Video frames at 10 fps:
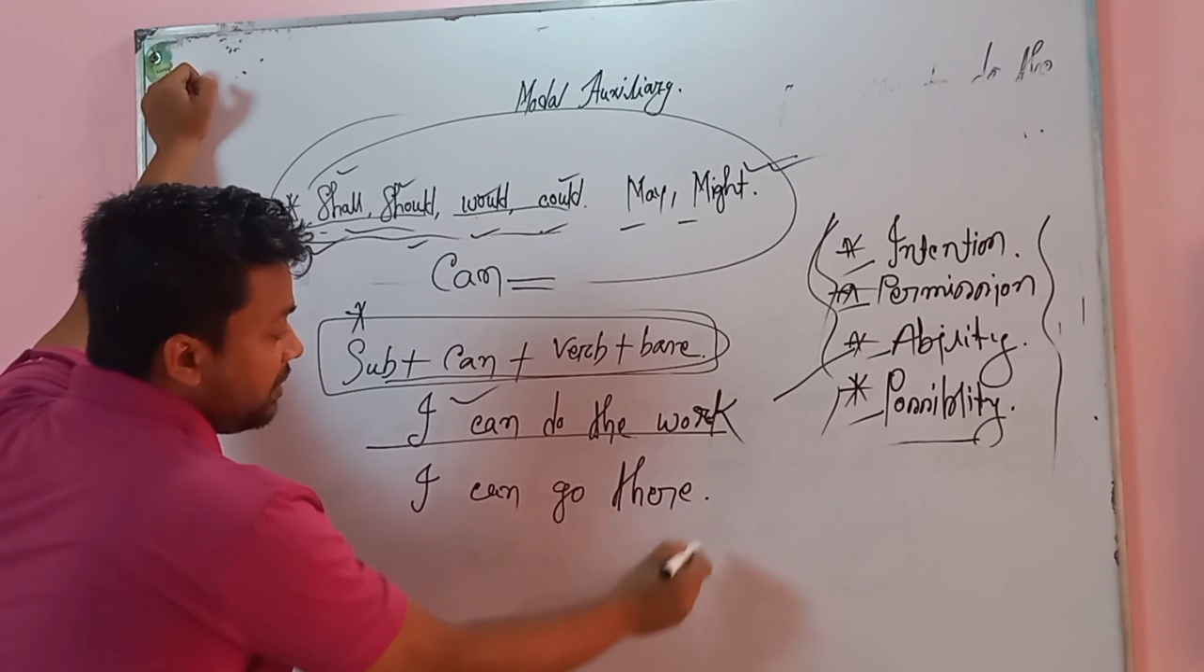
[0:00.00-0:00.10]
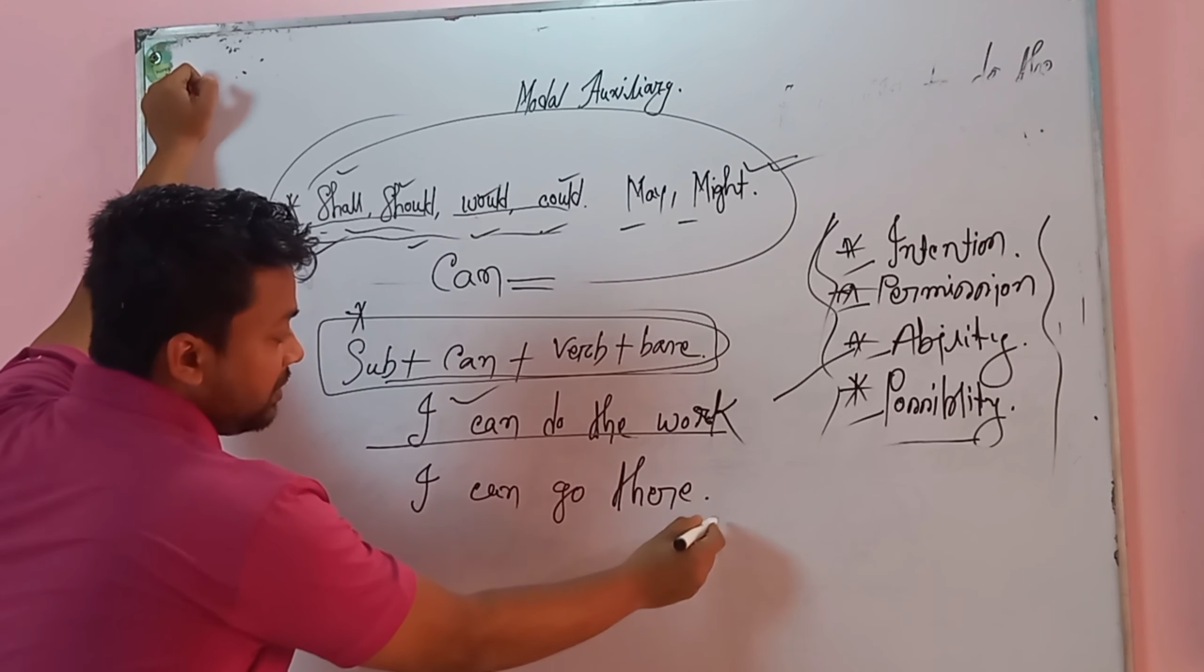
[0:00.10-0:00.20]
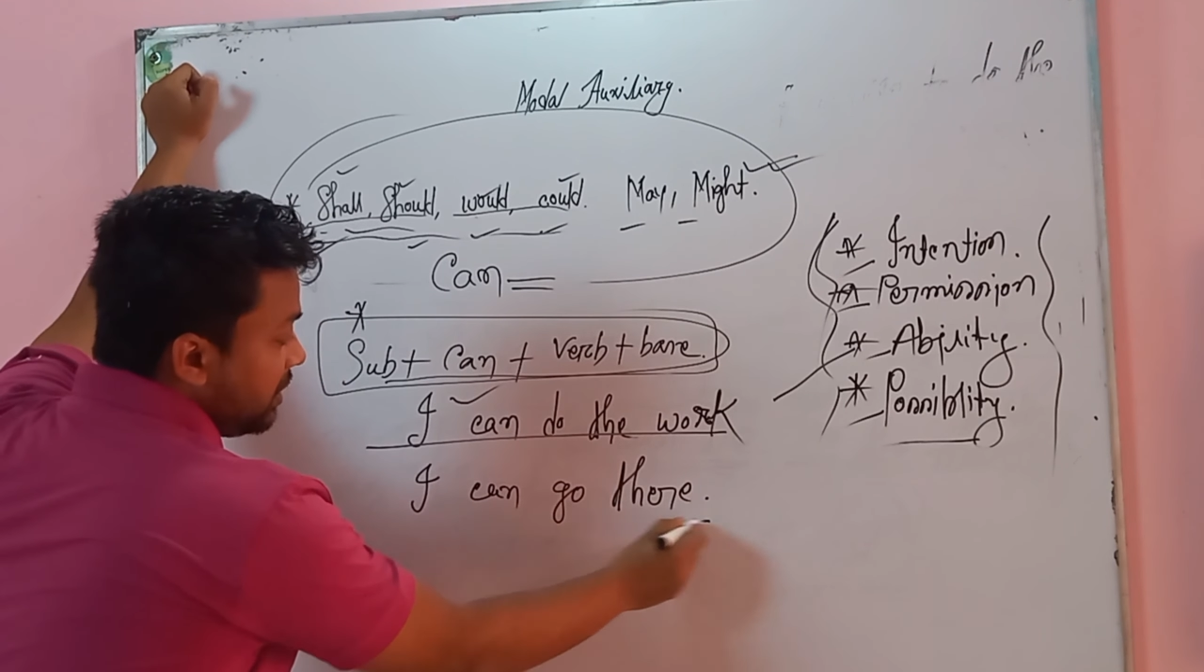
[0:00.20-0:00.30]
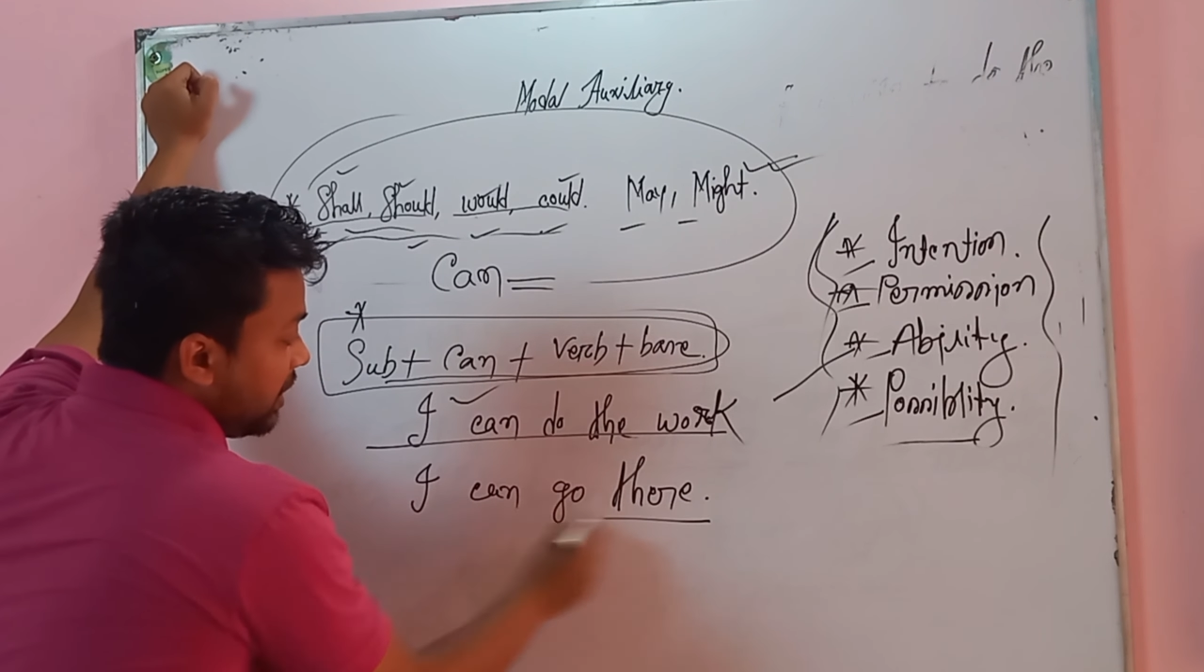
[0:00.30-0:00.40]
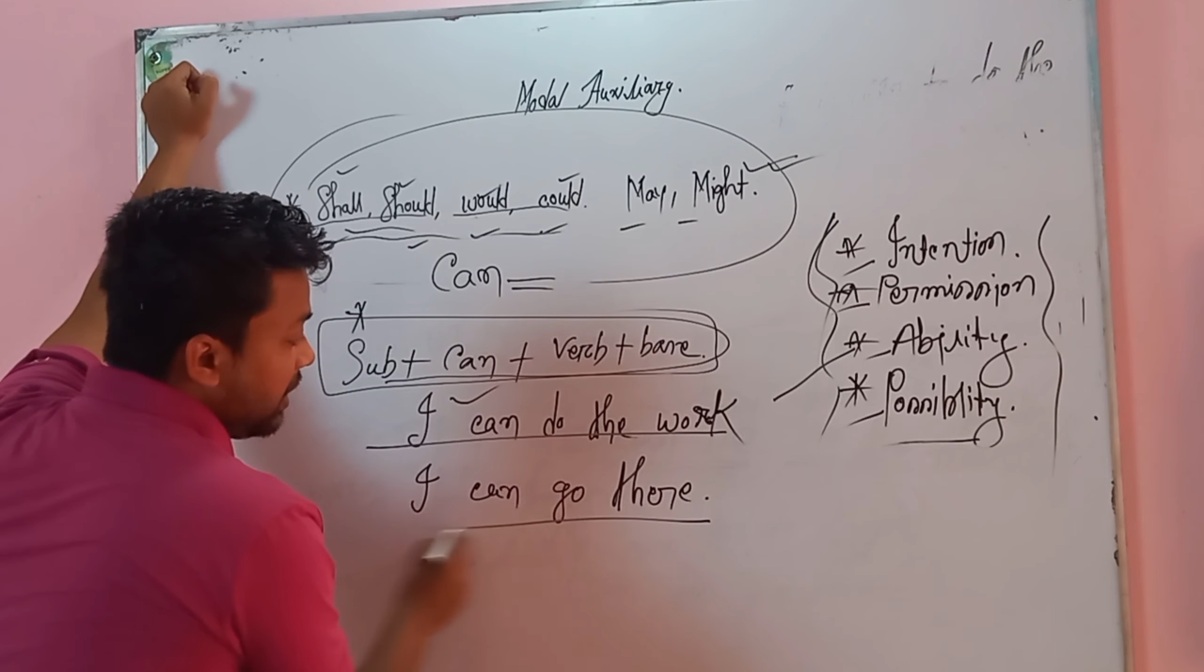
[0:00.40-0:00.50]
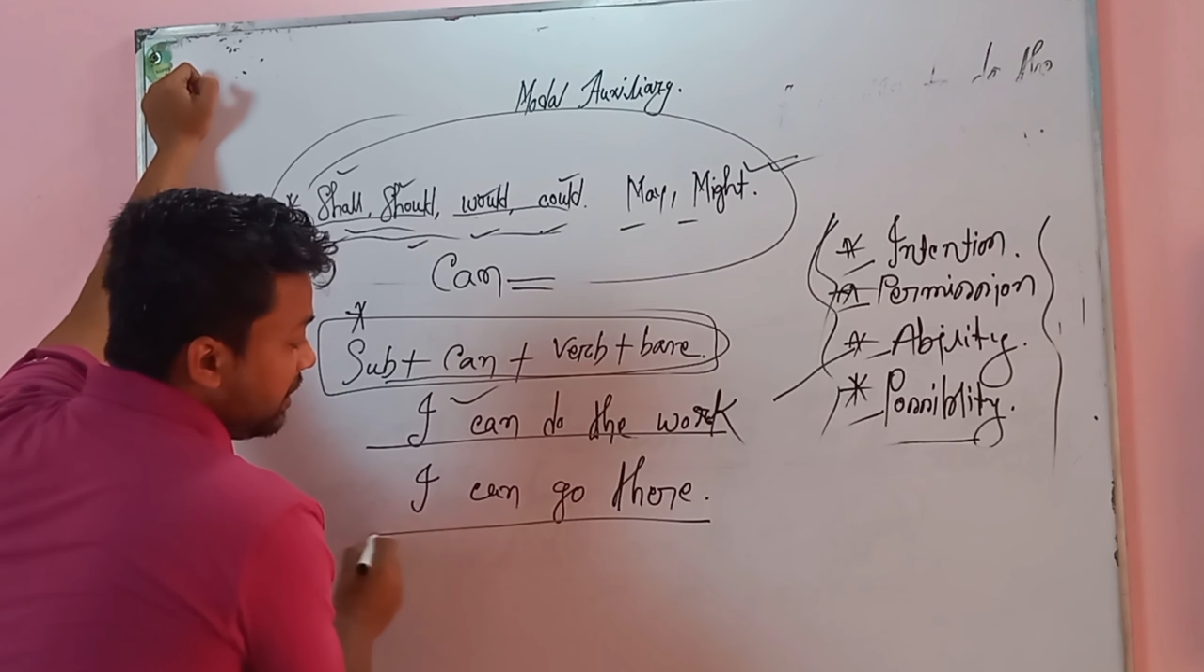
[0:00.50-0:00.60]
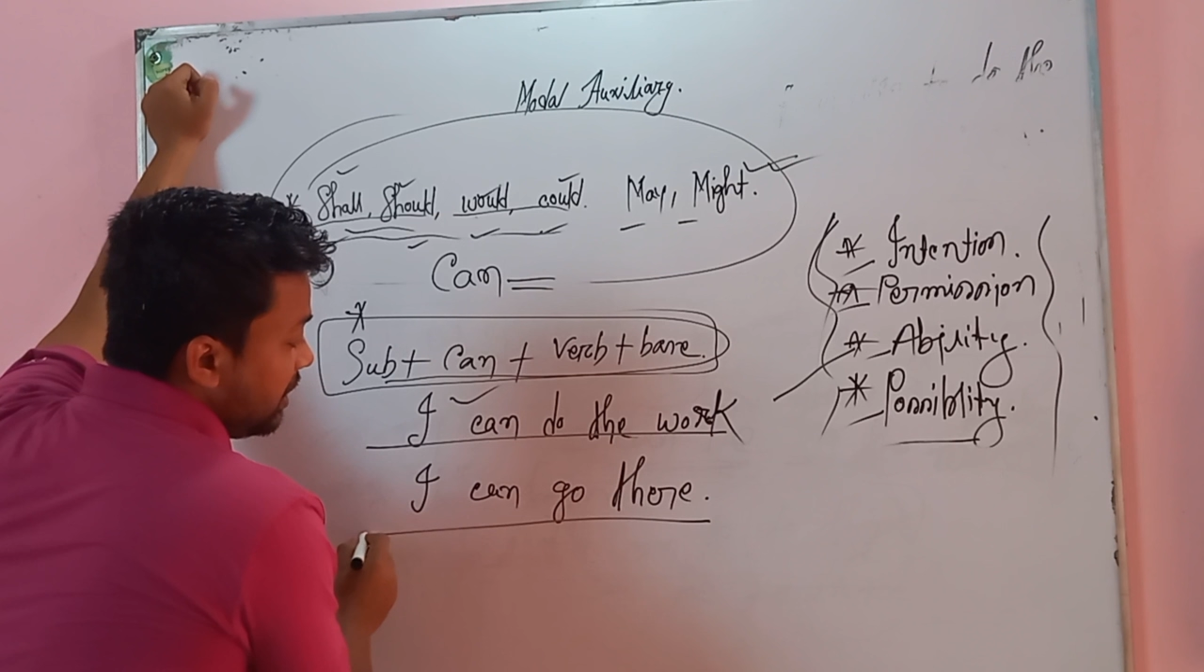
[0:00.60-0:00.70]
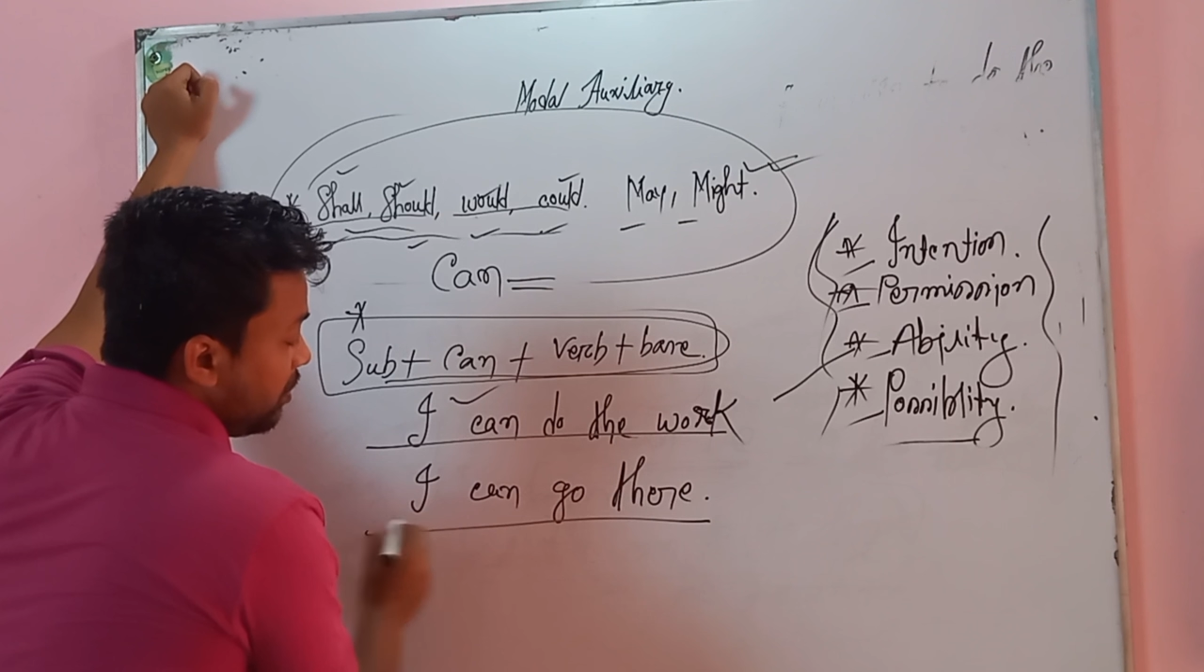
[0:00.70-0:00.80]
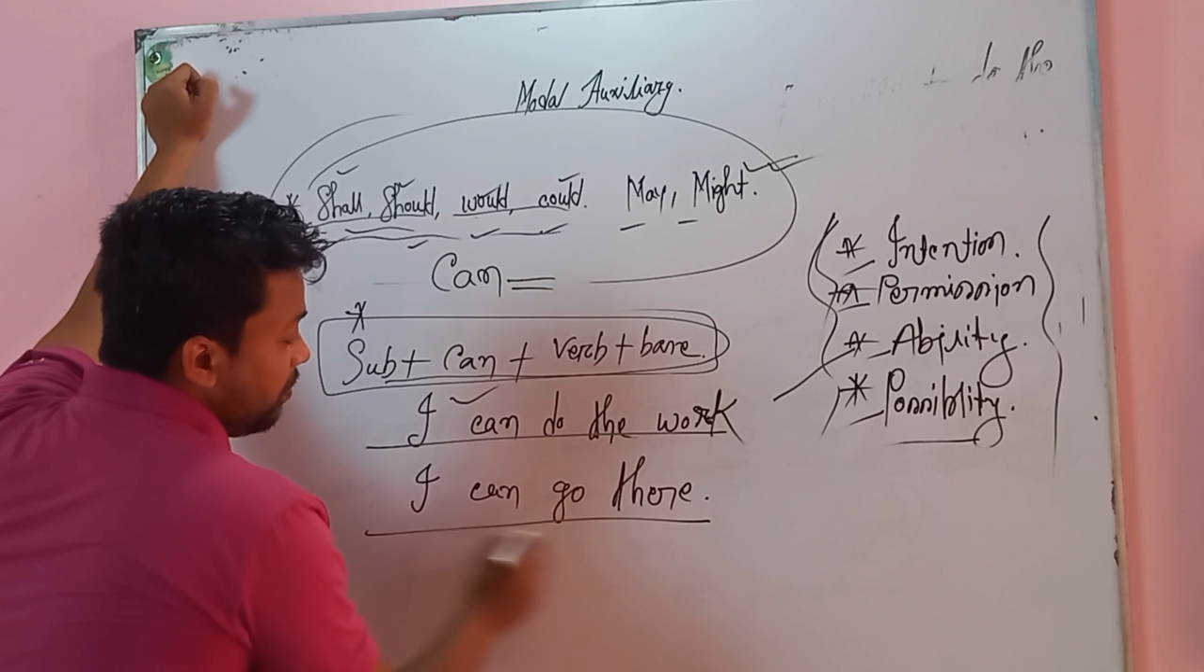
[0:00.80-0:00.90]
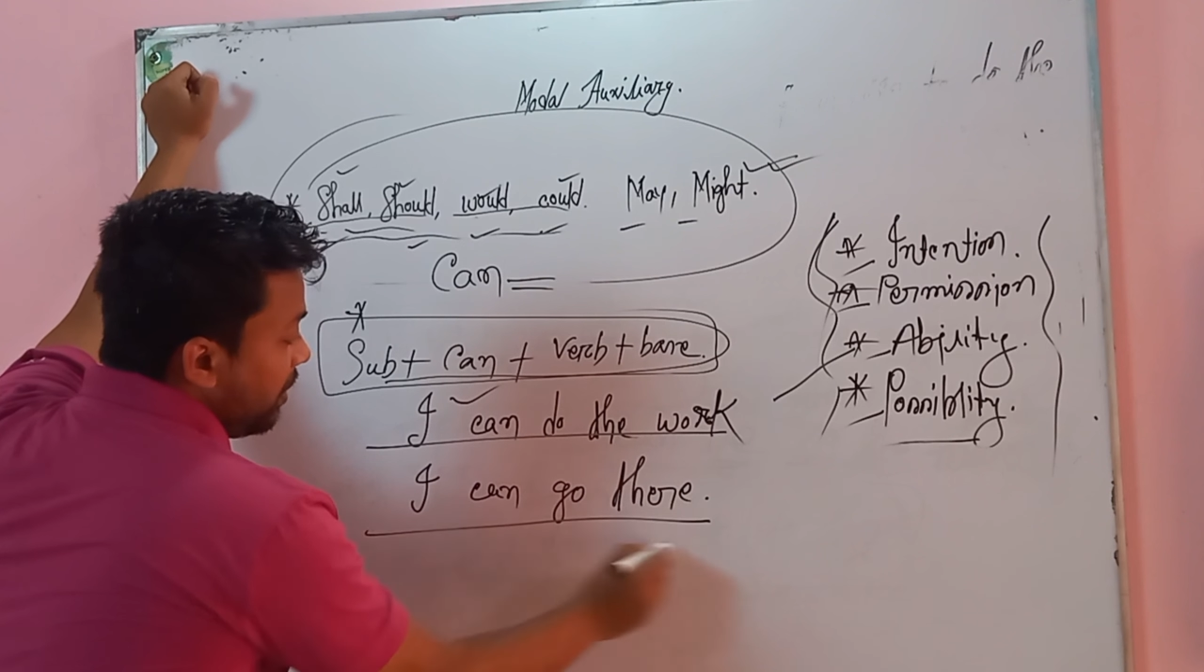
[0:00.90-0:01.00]
যে সেখানে
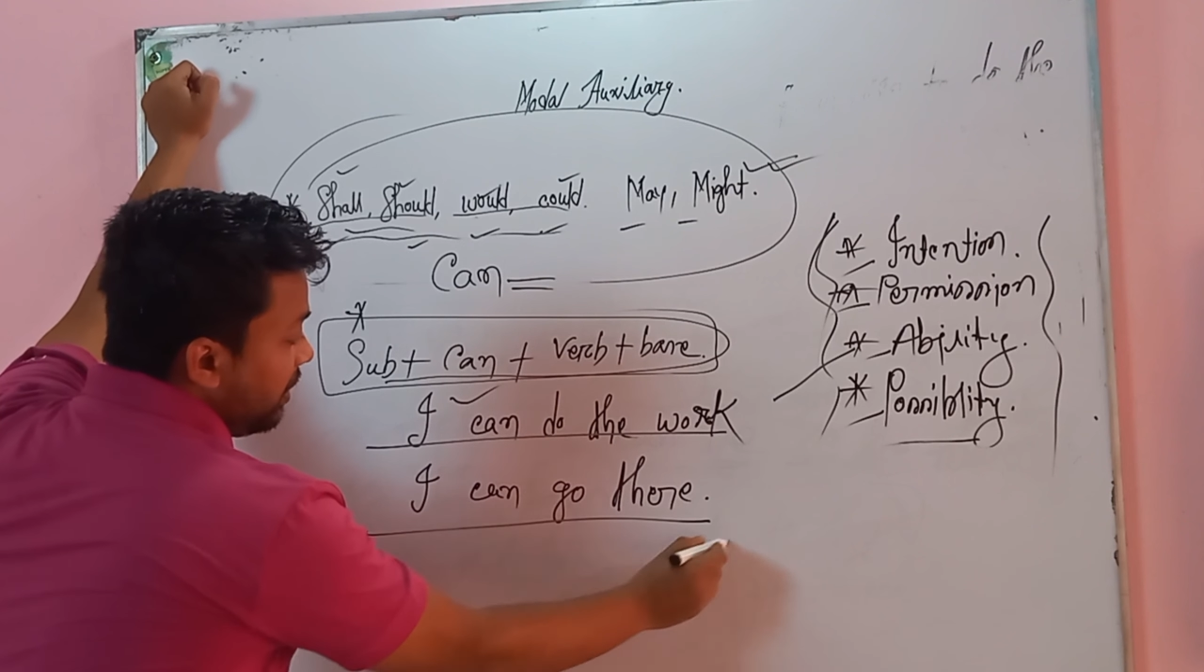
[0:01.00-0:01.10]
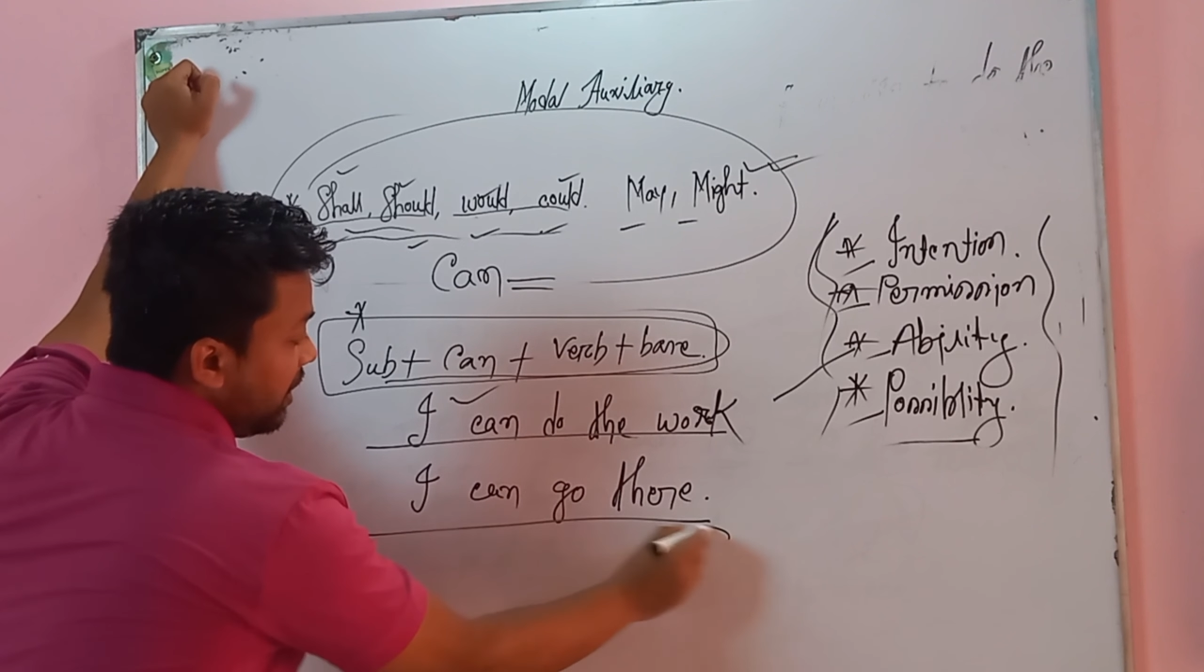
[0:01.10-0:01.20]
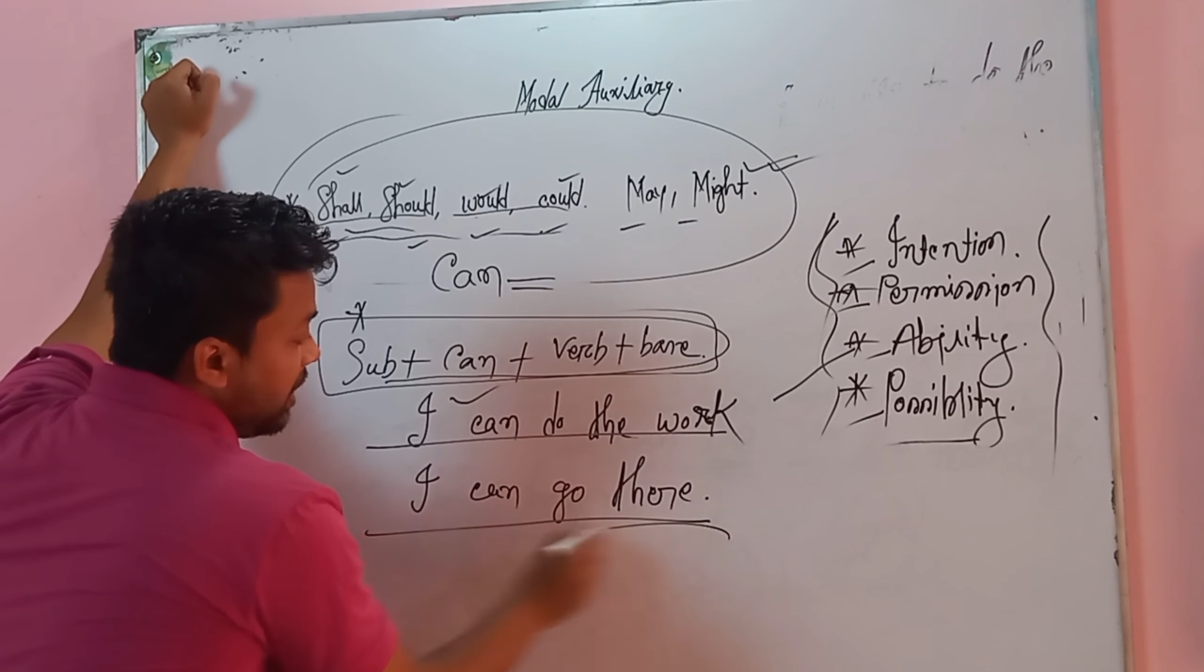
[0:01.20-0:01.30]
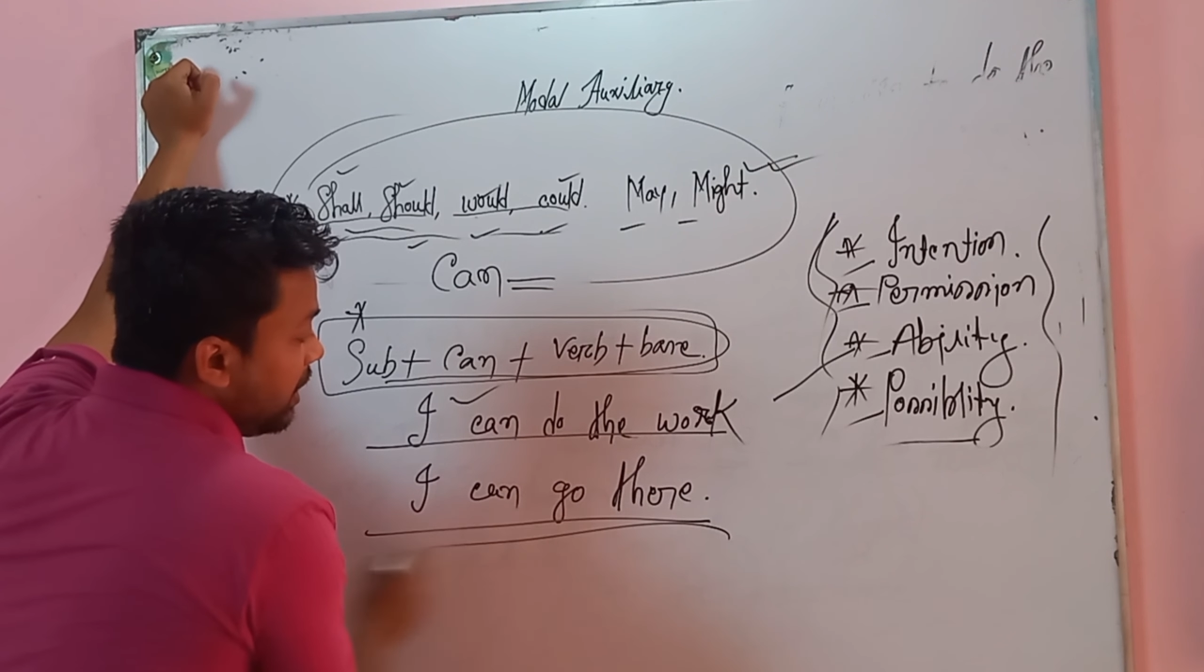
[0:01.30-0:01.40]
যেতেও পারি